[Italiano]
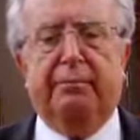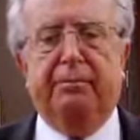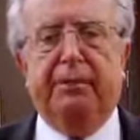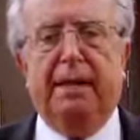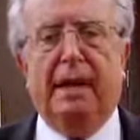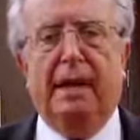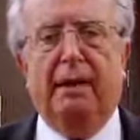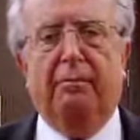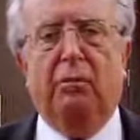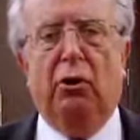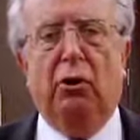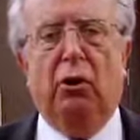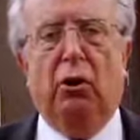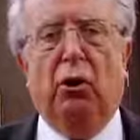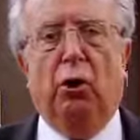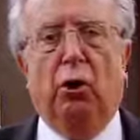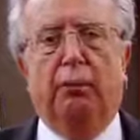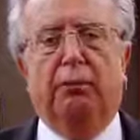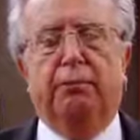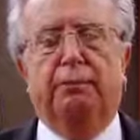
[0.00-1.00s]

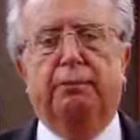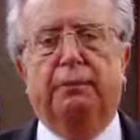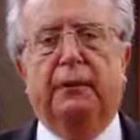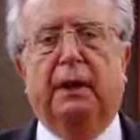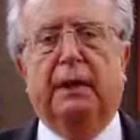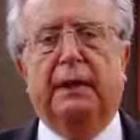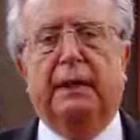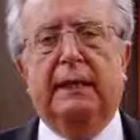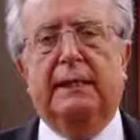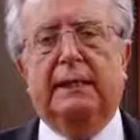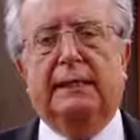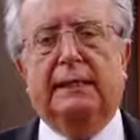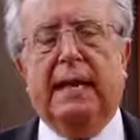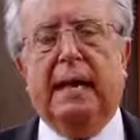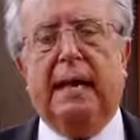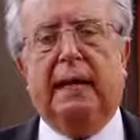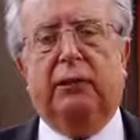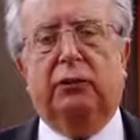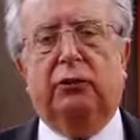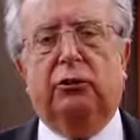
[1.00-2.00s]
abbiamo
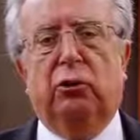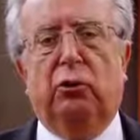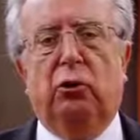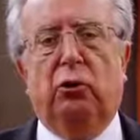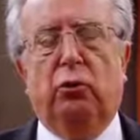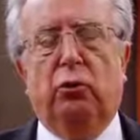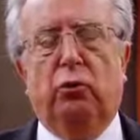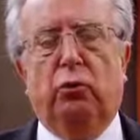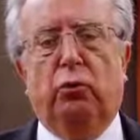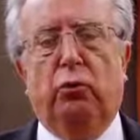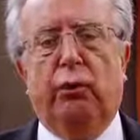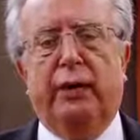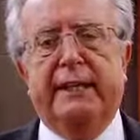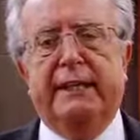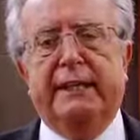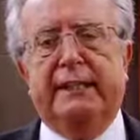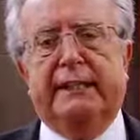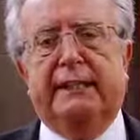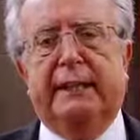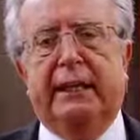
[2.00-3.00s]
iniziato
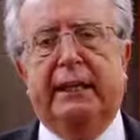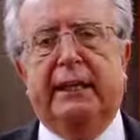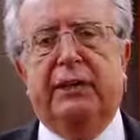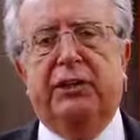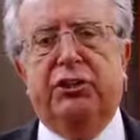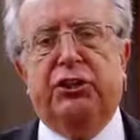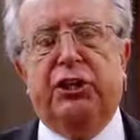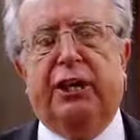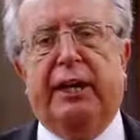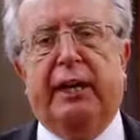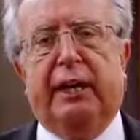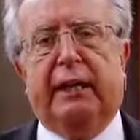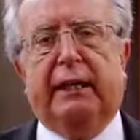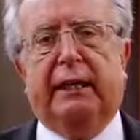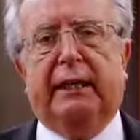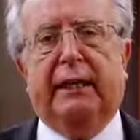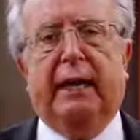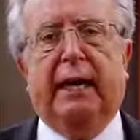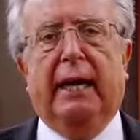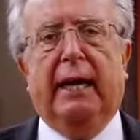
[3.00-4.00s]
questa
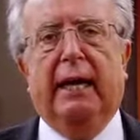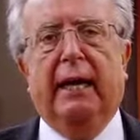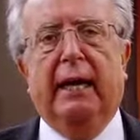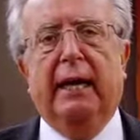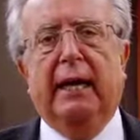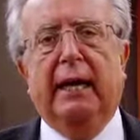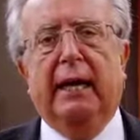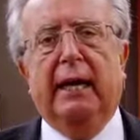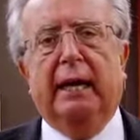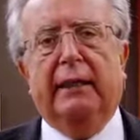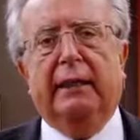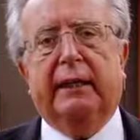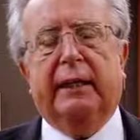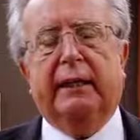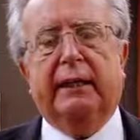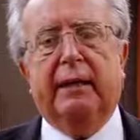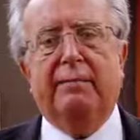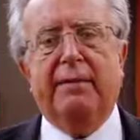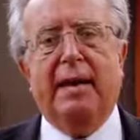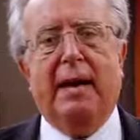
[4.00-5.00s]
ricerca che
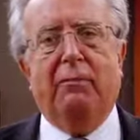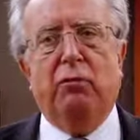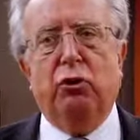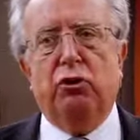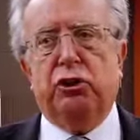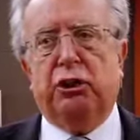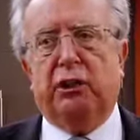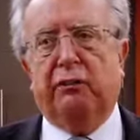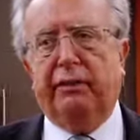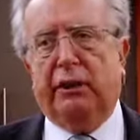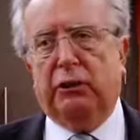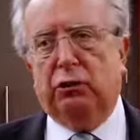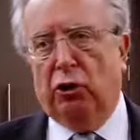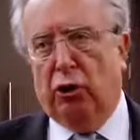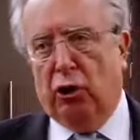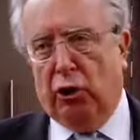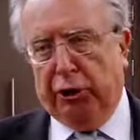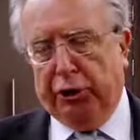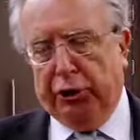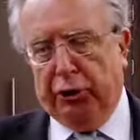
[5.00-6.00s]
chiamiamo
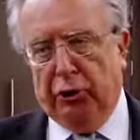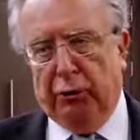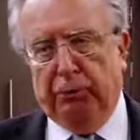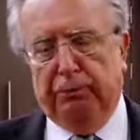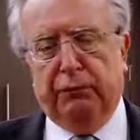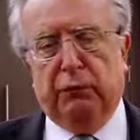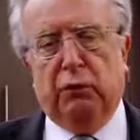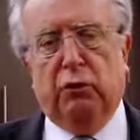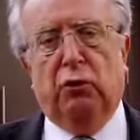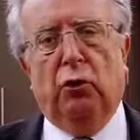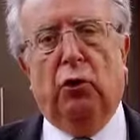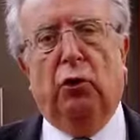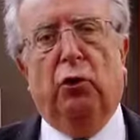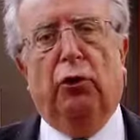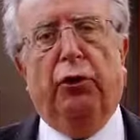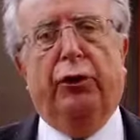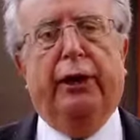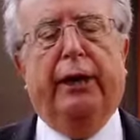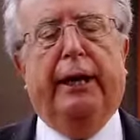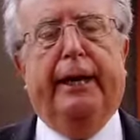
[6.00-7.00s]
osservatorio
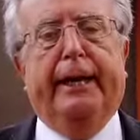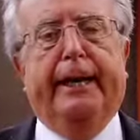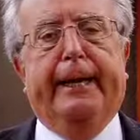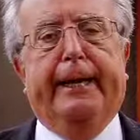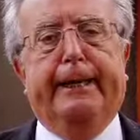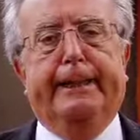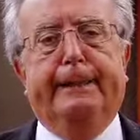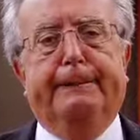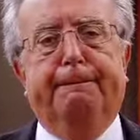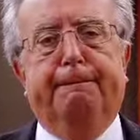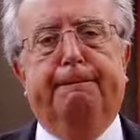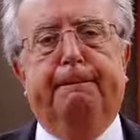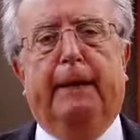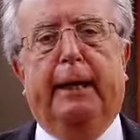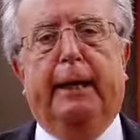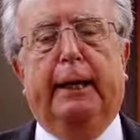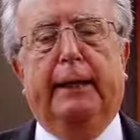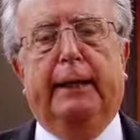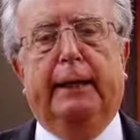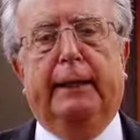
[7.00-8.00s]
con eh,
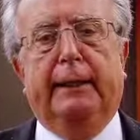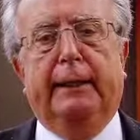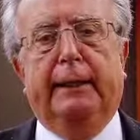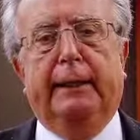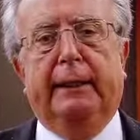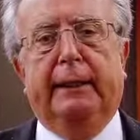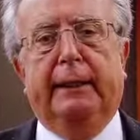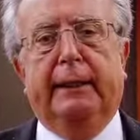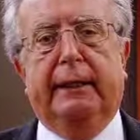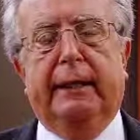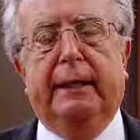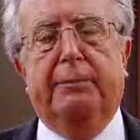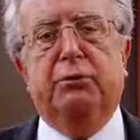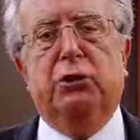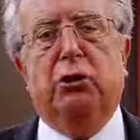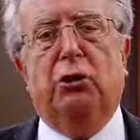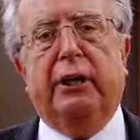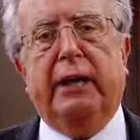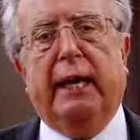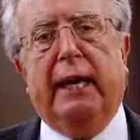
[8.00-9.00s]
eh
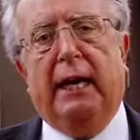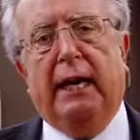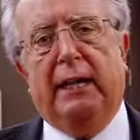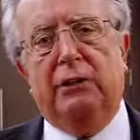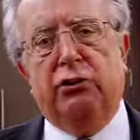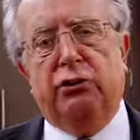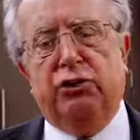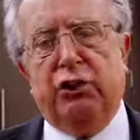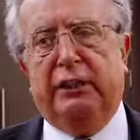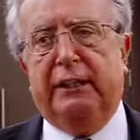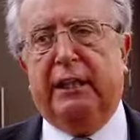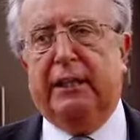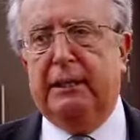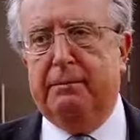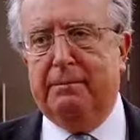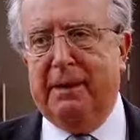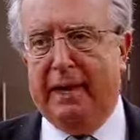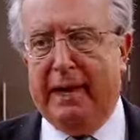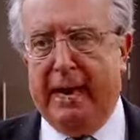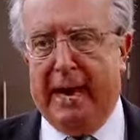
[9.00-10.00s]
Ipso, che è la società
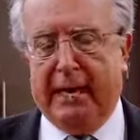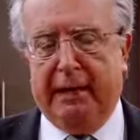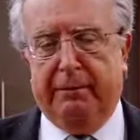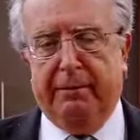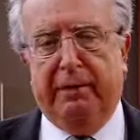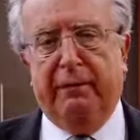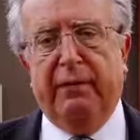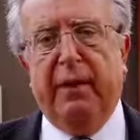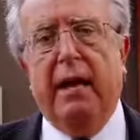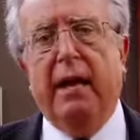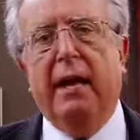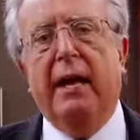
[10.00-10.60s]
di Mannheimer,